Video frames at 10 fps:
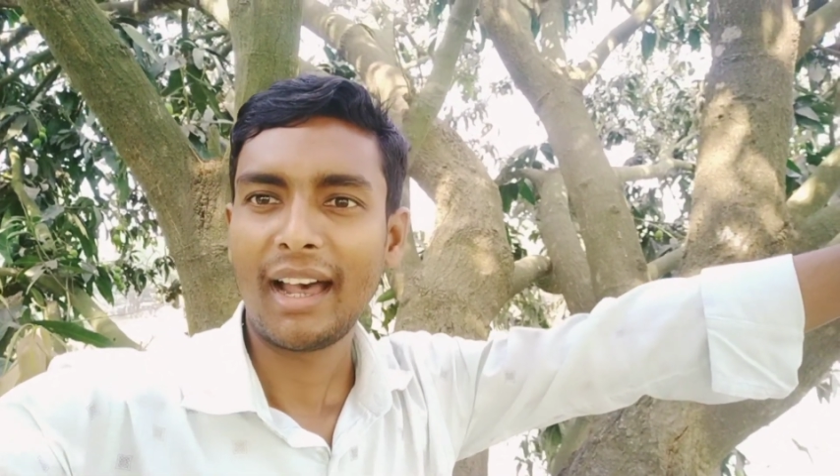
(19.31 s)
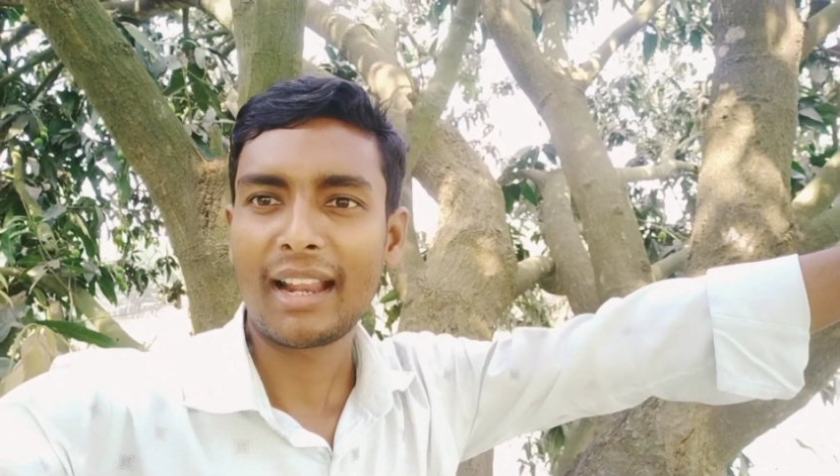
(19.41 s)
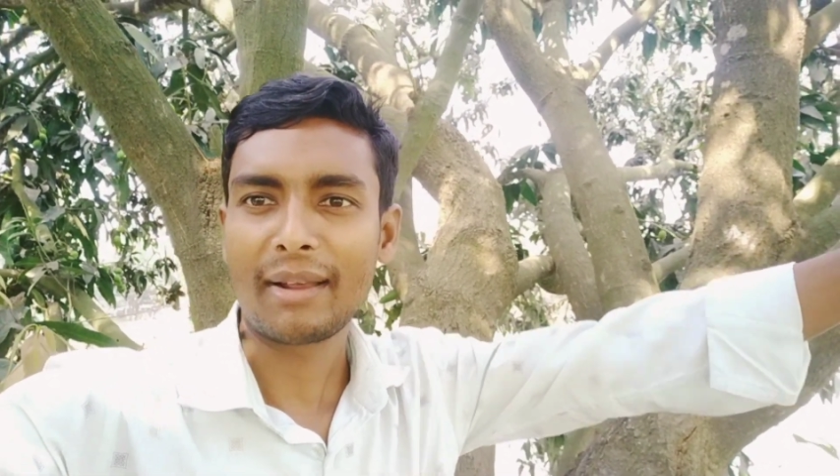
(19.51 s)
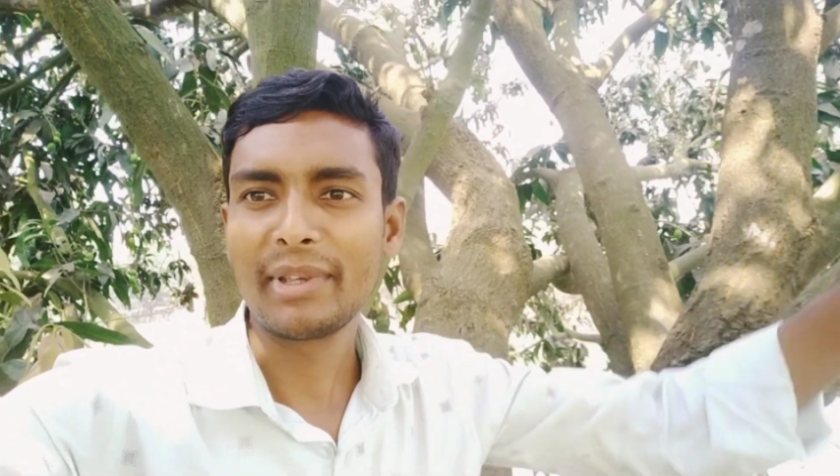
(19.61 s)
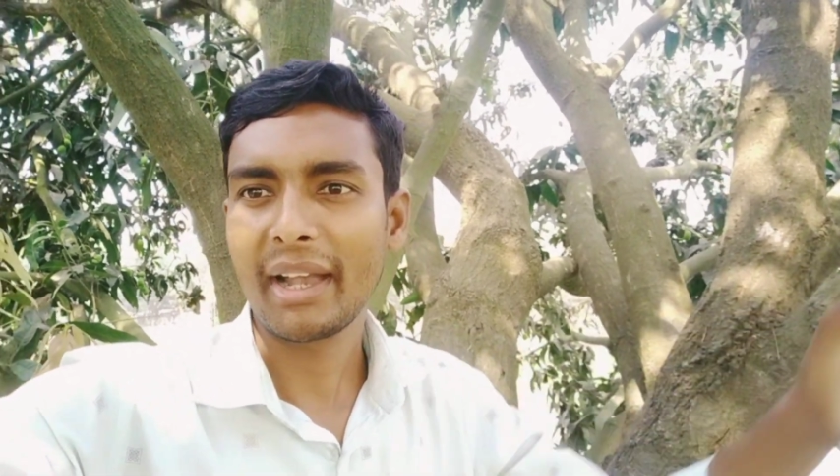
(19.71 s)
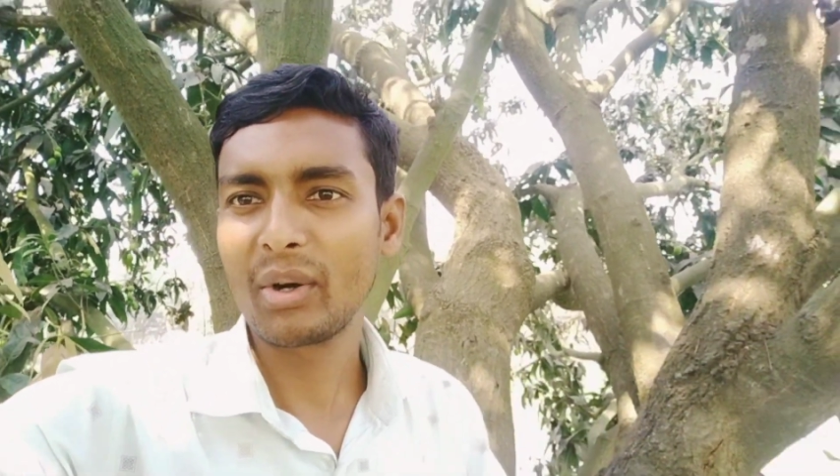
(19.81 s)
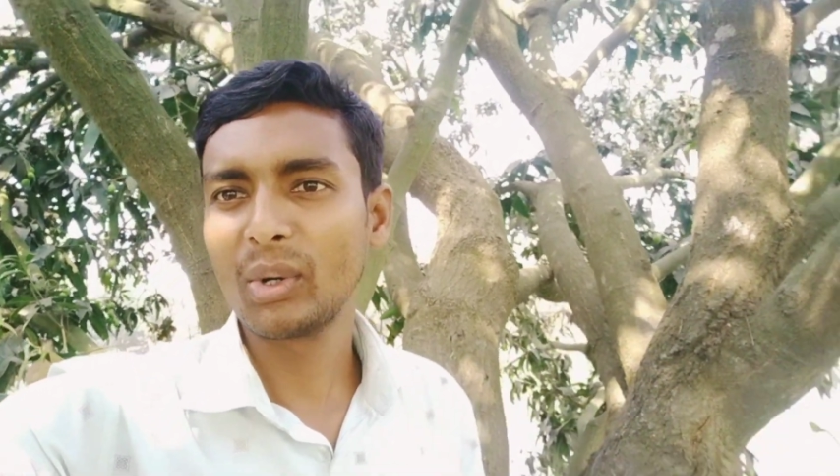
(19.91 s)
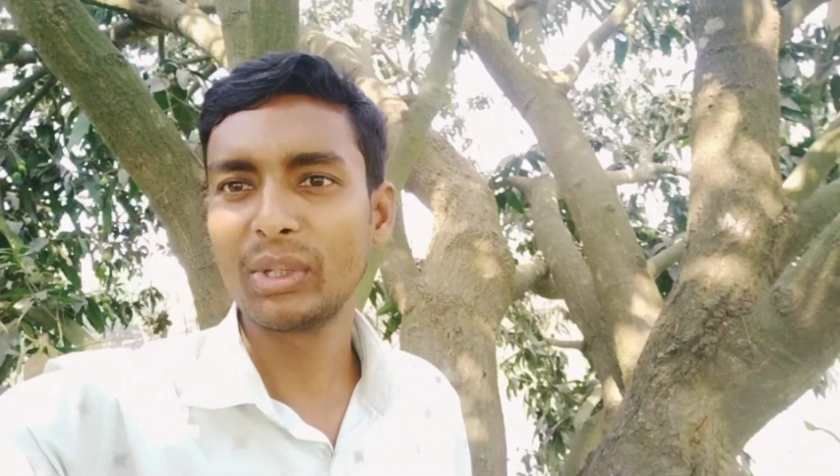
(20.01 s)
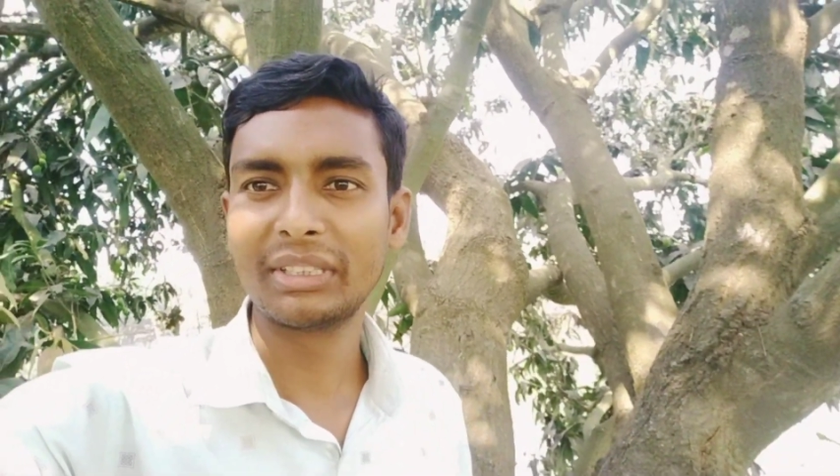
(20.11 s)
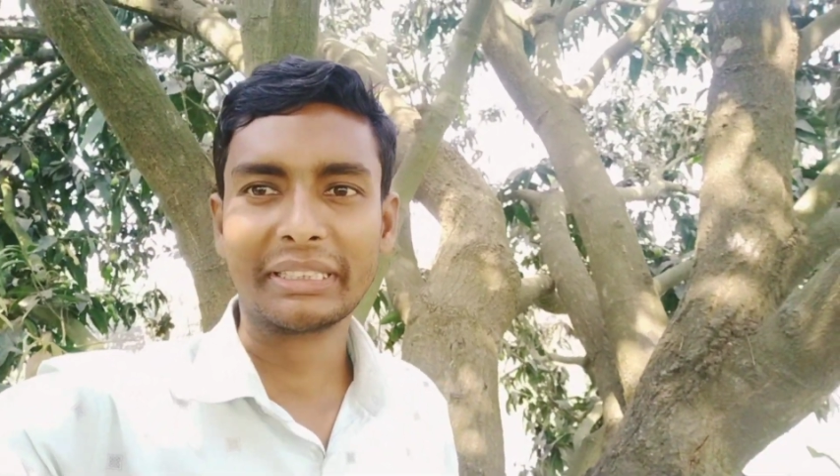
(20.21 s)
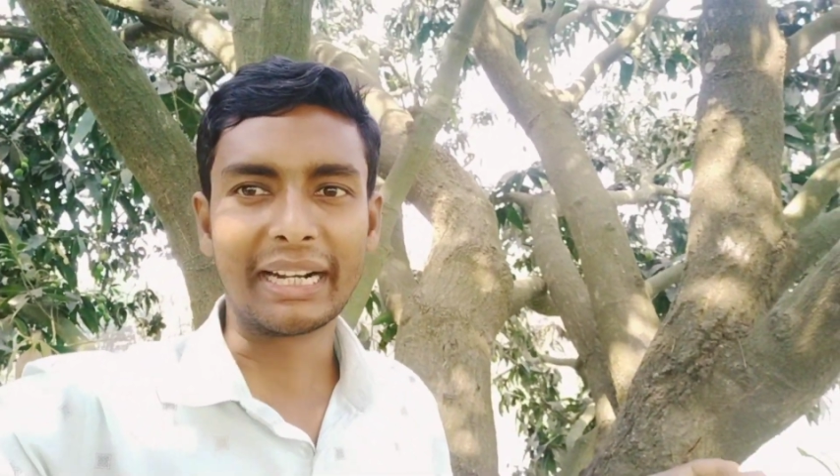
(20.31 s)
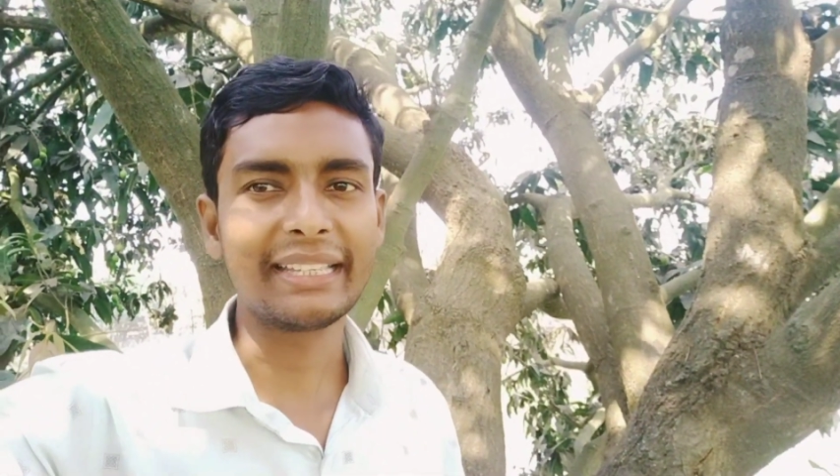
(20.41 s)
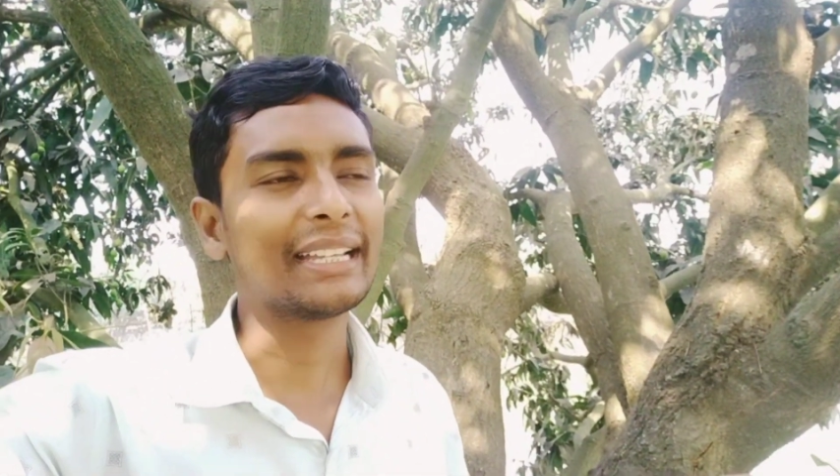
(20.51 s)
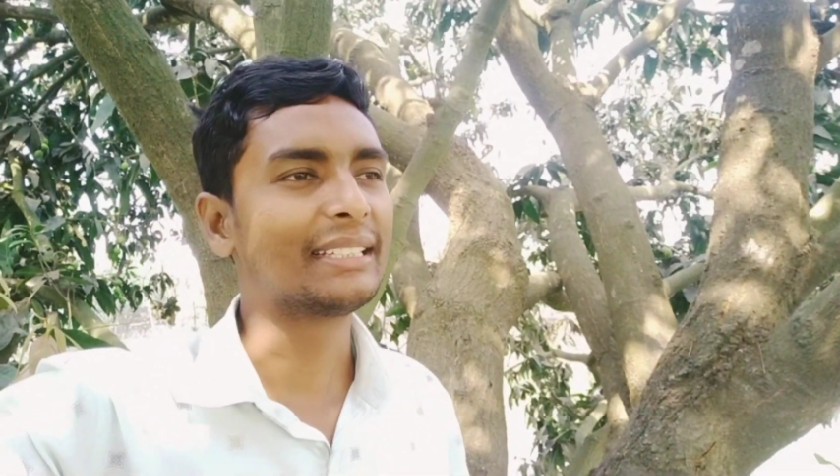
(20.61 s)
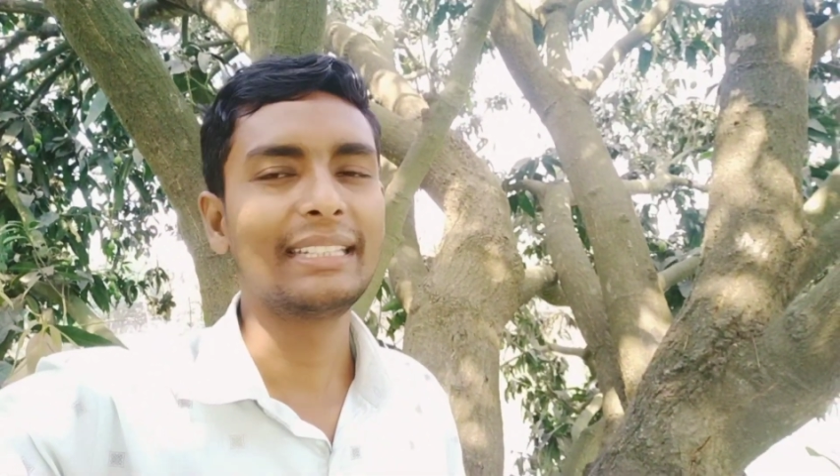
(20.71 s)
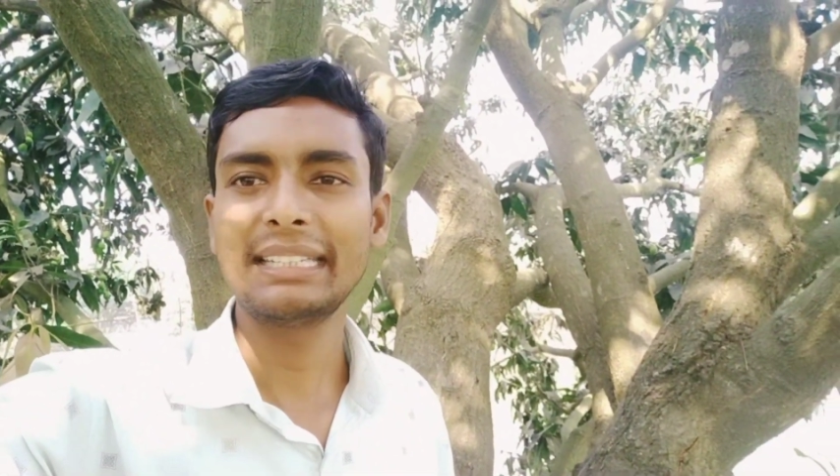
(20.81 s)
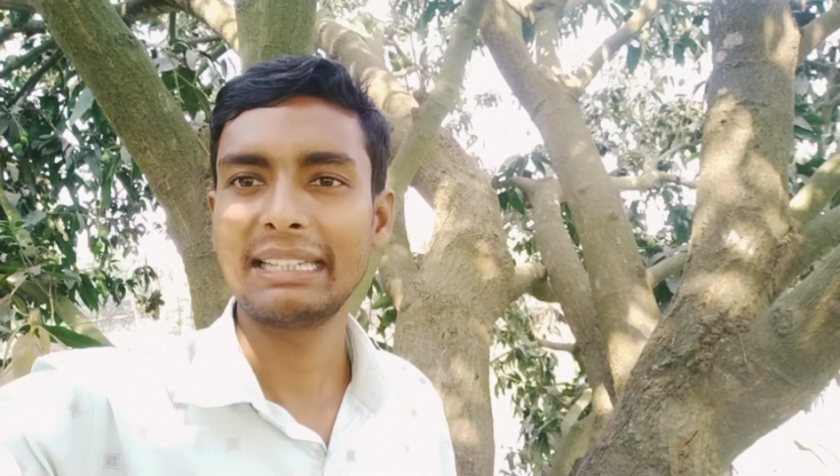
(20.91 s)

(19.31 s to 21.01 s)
আর আমি এখন দাঁড়িয়ে আছি